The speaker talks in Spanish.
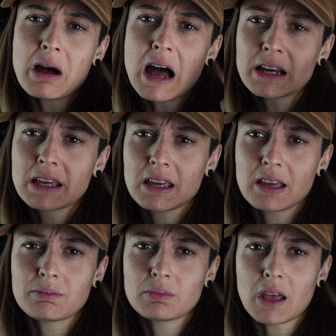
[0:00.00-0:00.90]
más a
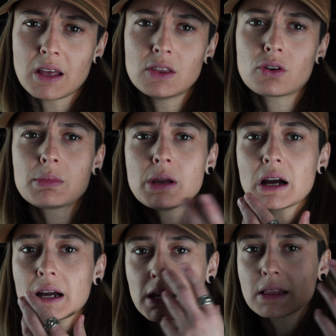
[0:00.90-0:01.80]
que ahí
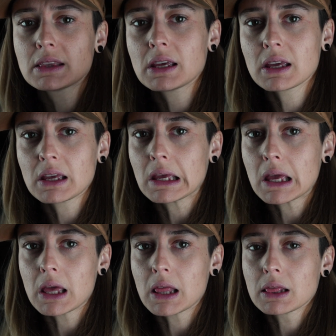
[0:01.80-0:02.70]
dormía
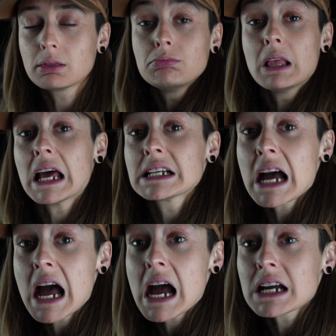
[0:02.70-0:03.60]
gente de la
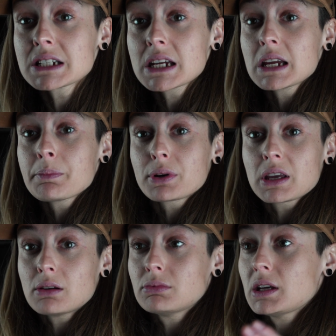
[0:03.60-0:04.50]
calle,
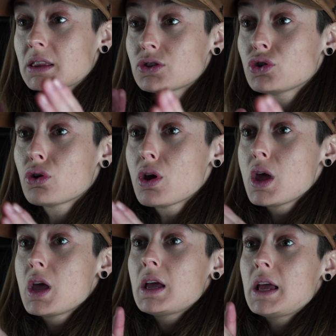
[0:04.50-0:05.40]
porque era una estación
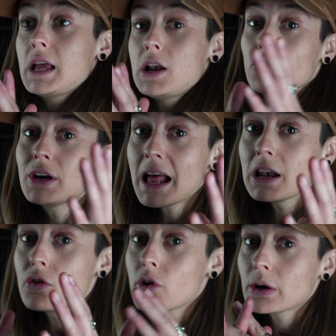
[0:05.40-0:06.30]
eh,
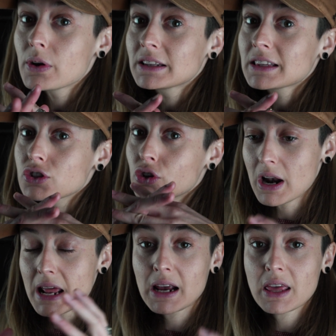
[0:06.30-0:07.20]
local, no era una estación
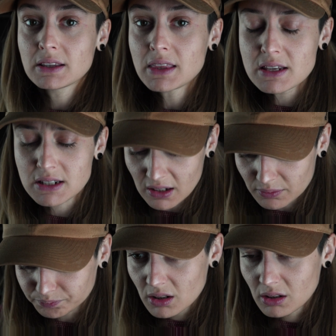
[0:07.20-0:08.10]
a largas distancias.
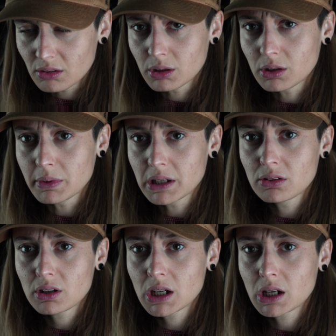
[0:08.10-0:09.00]
Y digo, bueno, me
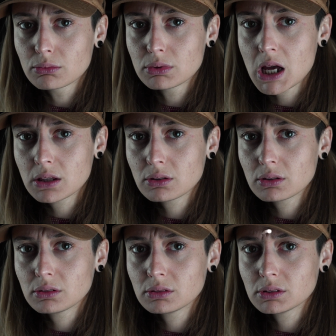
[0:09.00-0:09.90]
quedo
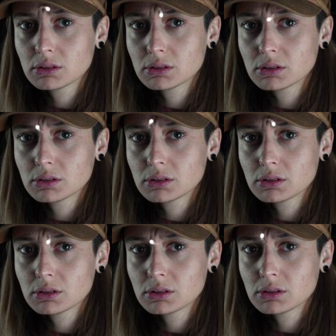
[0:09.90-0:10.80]
recalculando.
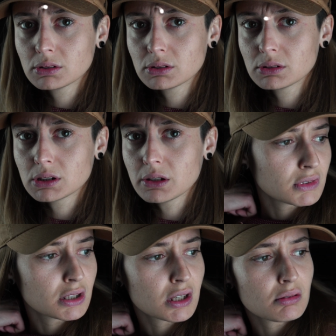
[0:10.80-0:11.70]
Recalculando. Y
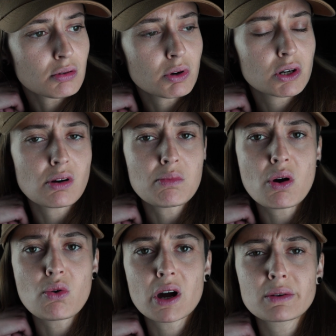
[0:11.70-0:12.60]
dijimos, bueno,
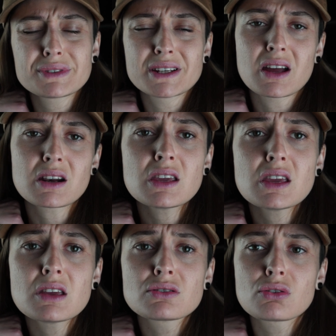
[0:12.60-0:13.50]
vamos a buscar un
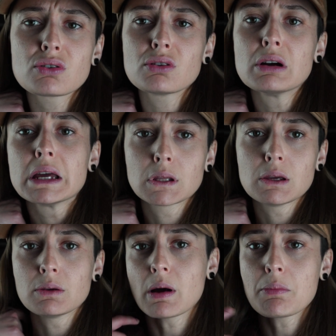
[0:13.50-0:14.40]
cigarrillo
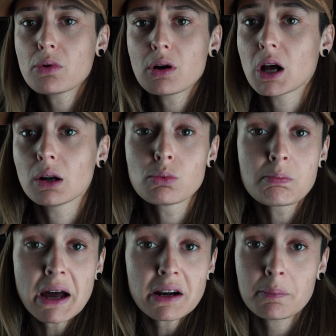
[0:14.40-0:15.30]
y vamos a algún
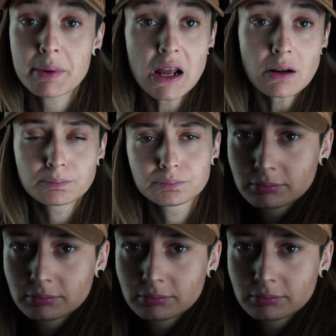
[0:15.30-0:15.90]
bar a esperar.